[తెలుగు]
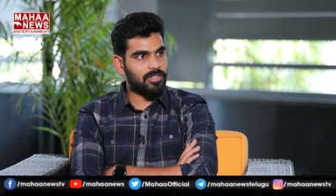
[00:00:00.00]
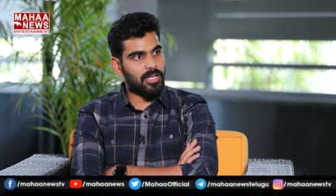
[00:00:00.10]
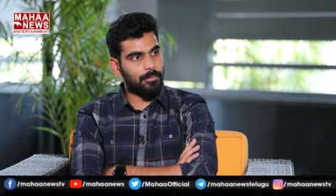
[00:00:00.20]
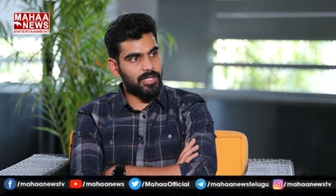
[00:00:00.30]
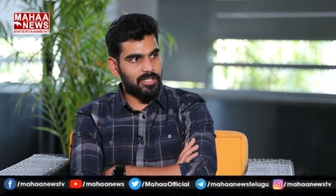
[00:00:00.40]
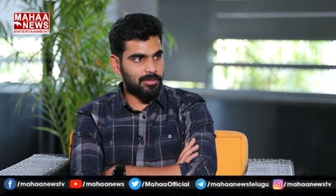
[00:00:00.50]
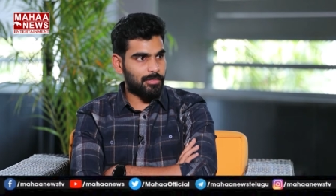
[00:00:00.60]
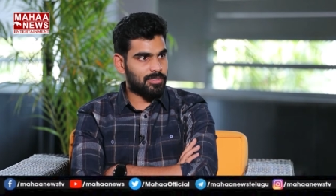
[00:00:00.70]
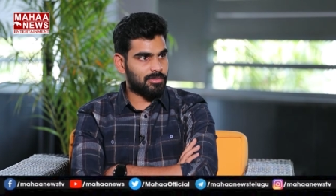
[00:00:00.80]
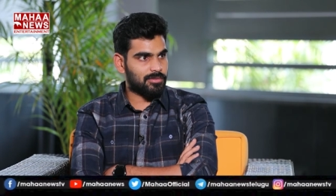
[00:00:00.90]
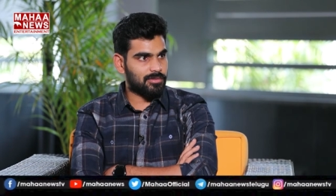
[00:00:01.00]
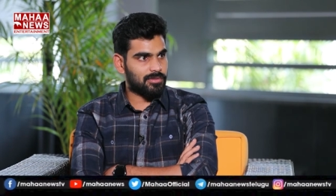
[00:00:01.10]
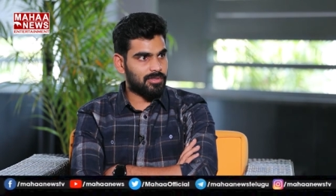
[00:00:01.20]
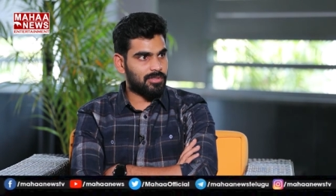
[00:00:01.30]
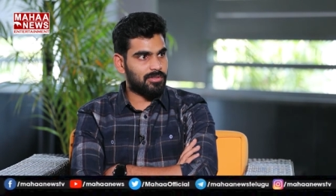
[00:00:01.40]
వీడు అమ్మాయిని ఎంత బాగా
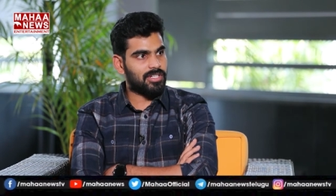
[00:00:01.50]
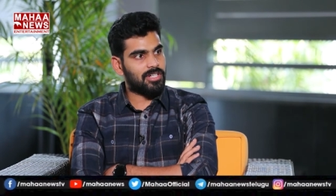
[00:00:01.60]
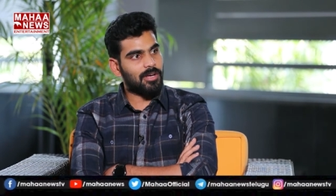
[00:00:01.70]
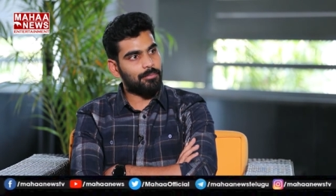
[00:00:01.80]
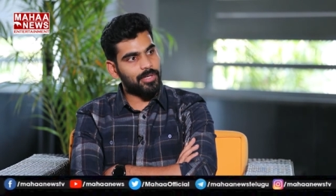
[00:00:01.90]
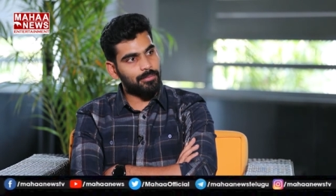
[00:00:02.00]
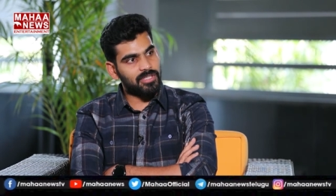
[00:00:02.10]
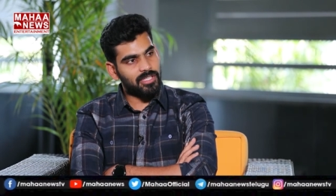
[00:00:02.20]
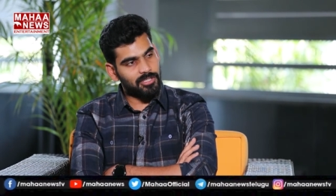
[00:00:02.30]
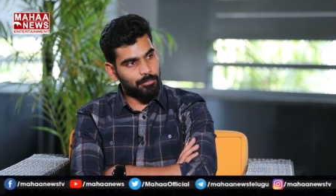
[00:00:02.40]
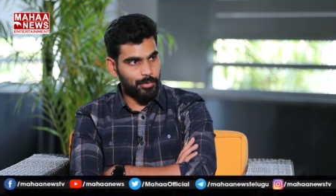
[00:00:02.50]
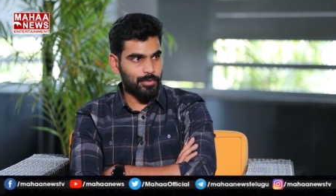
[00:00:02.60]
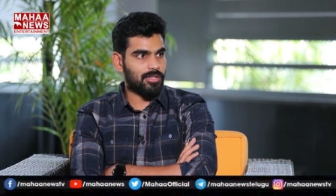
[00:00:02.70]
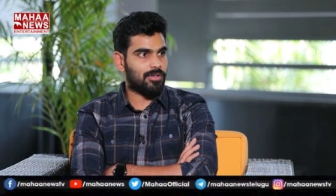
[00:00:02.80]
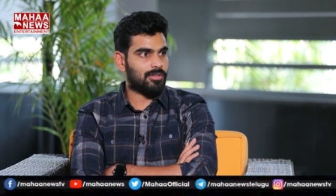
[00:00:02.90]
చూసుకుంటున్నాడో వీడు అమ్మాయి మీద ఎంత
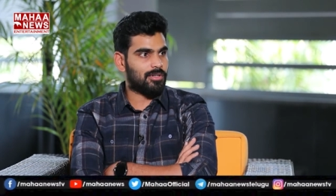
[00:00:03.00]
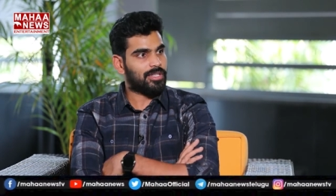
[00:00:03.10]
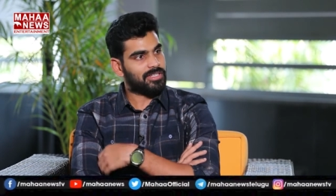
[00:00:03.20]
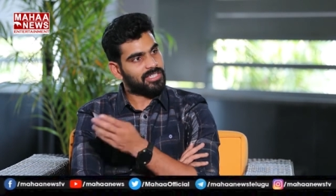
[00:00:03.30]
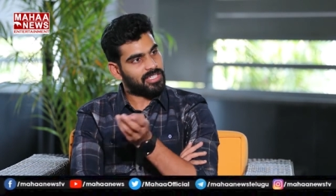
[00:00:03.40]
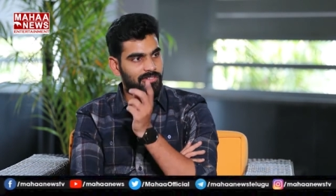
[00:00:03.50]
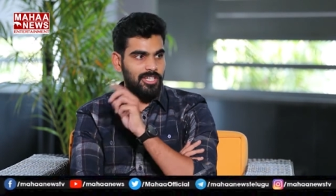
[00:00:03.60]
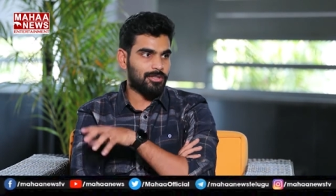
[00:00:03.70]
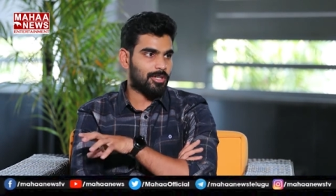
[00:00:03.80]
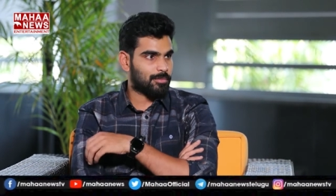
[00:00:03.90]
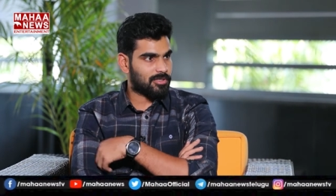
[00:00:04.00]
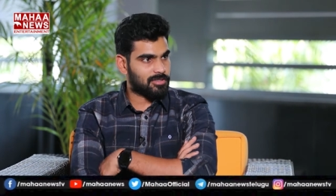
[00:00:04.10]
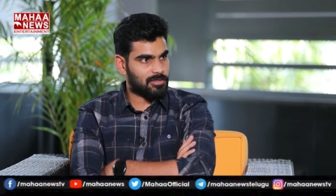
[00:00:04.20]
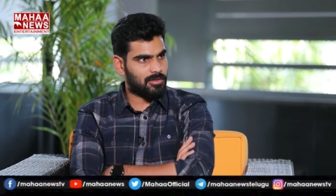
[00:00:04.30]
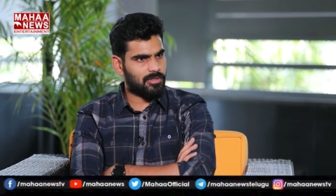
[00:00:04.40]
ప్యూర్గా ఉన్నాడో ఎంత డివైన్ థాట్
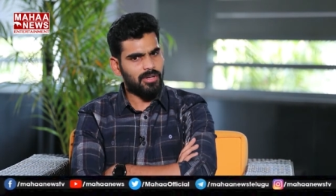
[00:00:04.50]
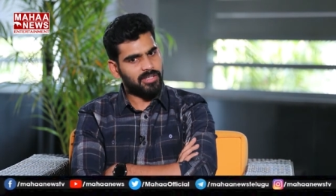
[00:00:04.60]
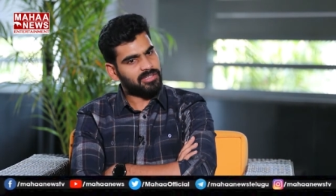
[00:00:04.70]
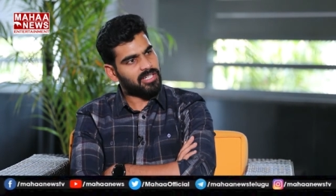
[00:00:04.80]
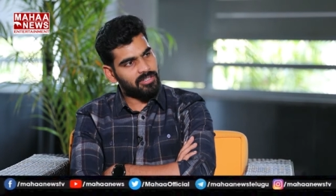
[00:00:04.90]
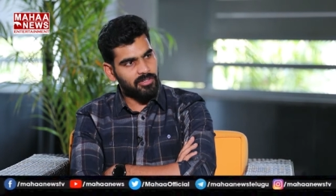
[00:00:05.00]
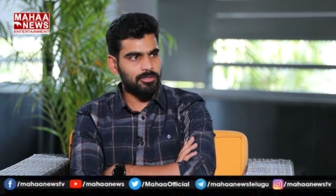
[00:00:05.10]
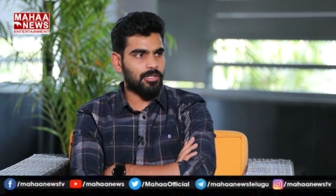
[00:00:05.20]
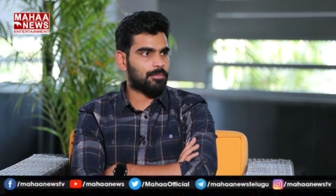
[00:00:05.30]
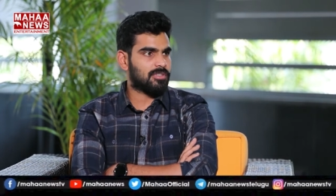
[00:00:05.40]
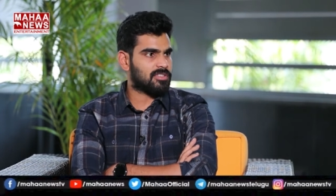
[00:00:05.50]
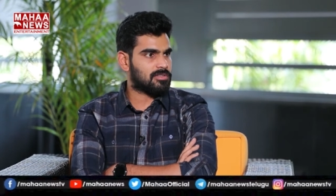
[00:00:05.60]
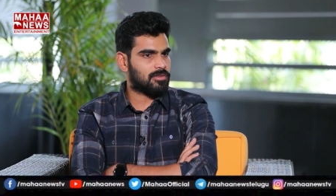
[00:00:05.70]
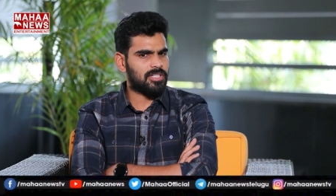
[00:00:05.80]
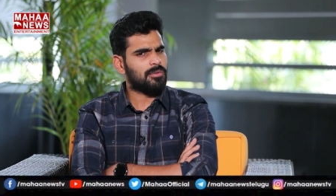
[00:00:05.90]
ప్రాసెస్లో ఉన్నాడో అంతే డివైన్ థాట్
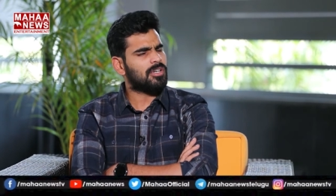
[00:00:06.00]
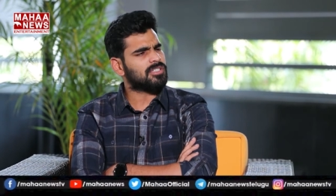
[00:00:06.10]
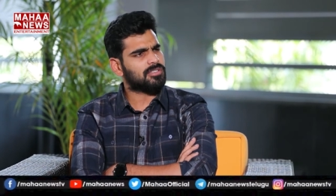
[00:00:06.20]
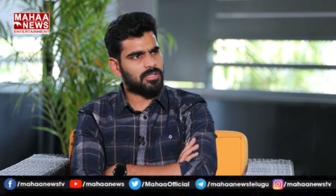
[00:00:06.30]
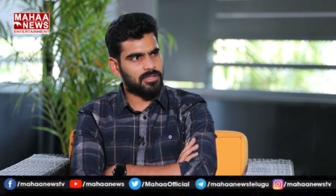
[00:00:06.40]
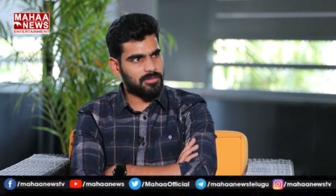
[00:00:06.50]
ప్రాసెస్లో ఉంటే వాట్ ఈస్ రాంగ్